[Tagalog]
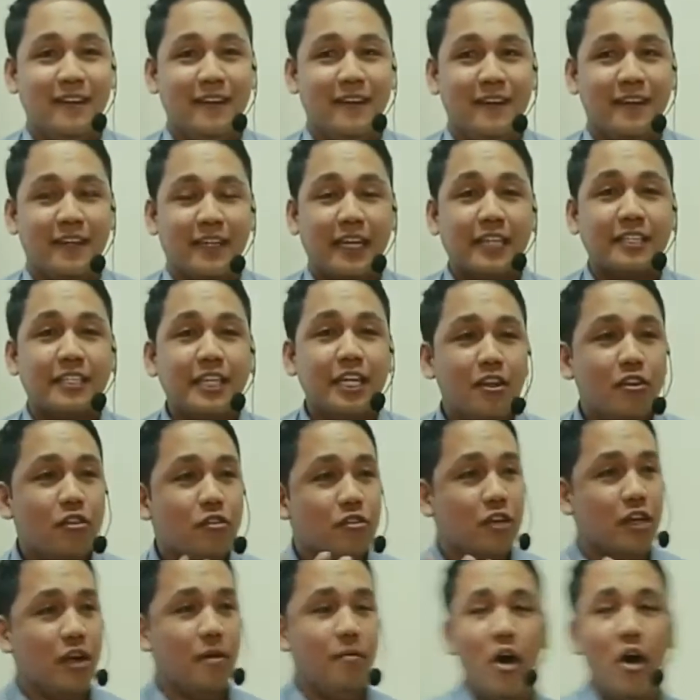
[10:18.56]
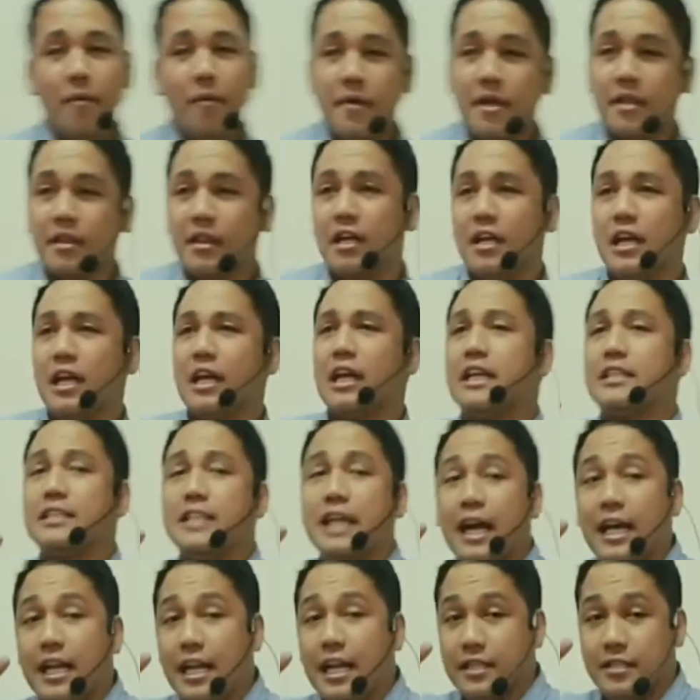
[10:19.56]
Kasi nung the moment na
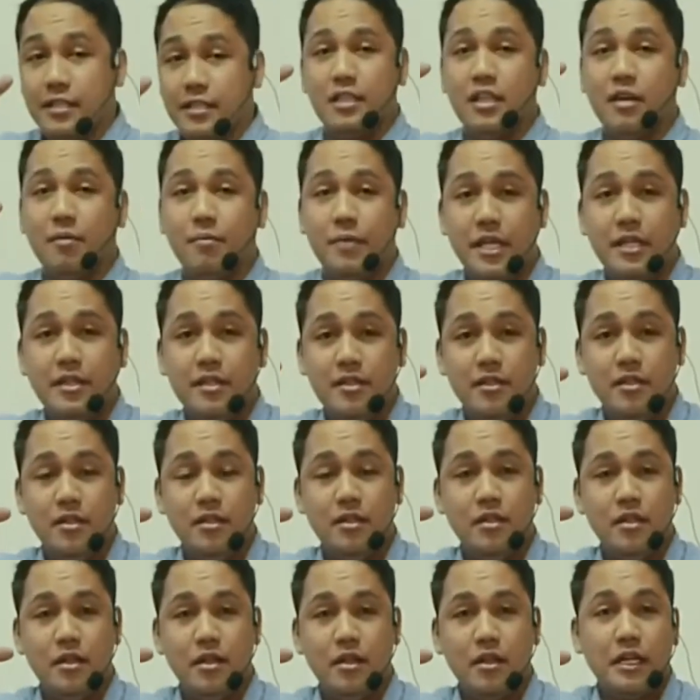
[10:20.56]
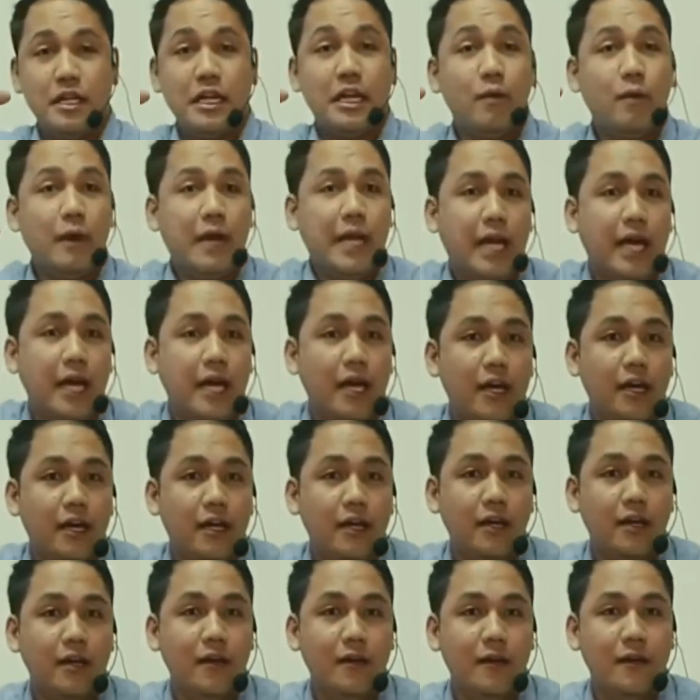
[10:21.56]
nagkasala si David, nawala.
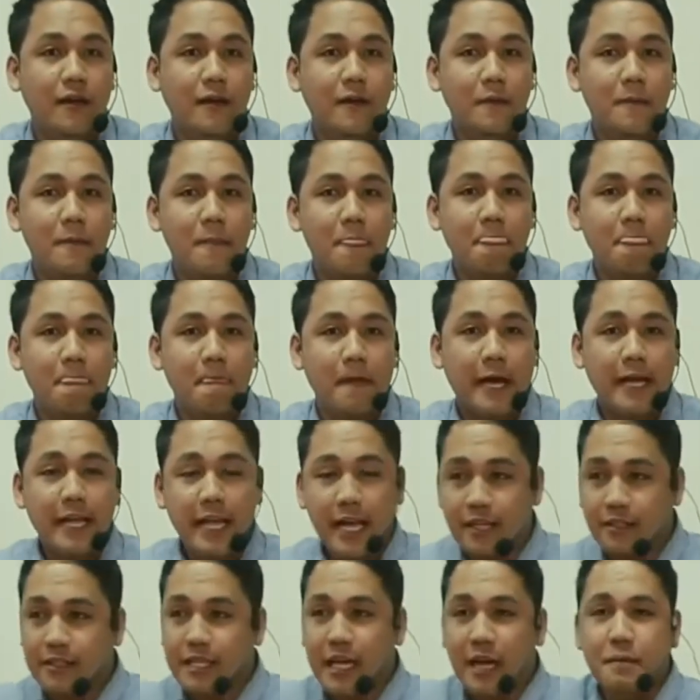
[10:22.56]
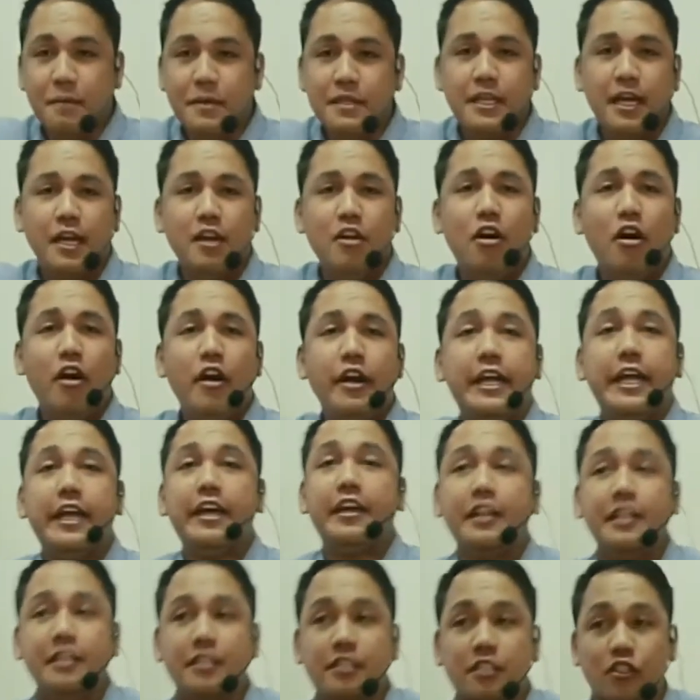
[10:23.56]
Kaya ang sabi niya, Lord,
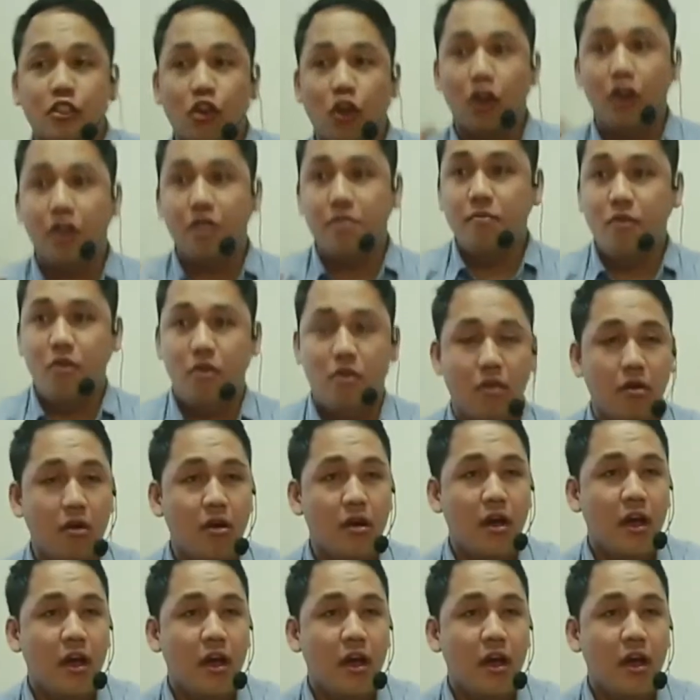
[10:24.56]
i-restore mo